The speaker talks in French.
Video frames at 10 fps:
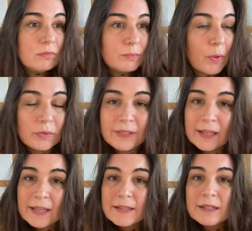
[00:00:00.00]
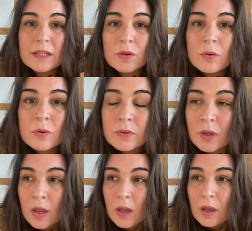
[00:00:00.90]
prendre des risques, qui osent,
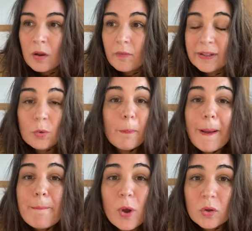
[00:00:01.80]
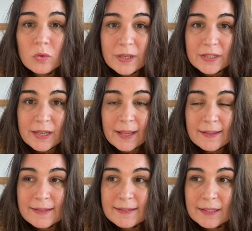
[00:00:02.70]
en fait, n'ont pas peur de
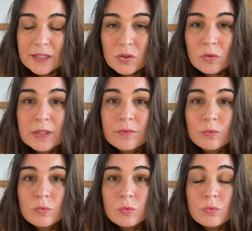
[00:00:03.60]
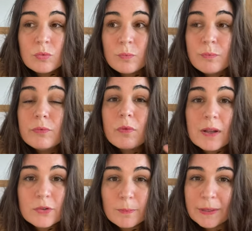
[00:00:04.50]
l'échec, c'est des gens qui vont du coup
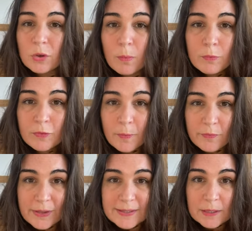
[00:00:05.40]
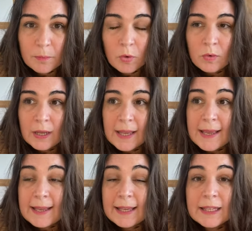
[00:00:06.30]
pouvoir se mettre en mouvement facilement
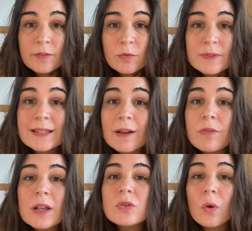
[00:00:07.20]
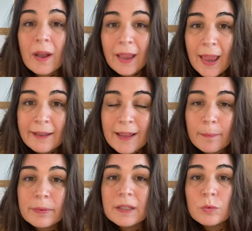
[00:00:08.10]
et qui vont savoir se
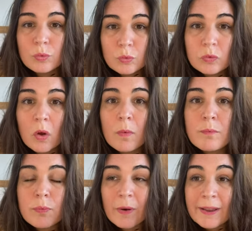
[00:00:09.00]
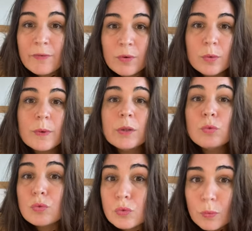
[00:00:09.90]
réadapter tout le temps pour évoluer
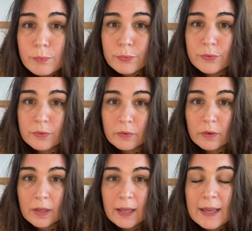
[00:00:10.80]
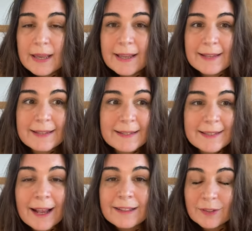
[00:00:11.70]
toujours plus. Et c'est
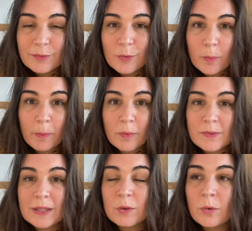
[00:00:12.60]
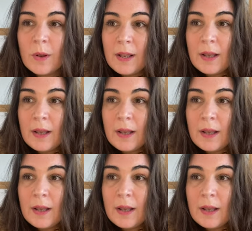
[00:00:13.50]
ça qu'il faut comprendre, c'est que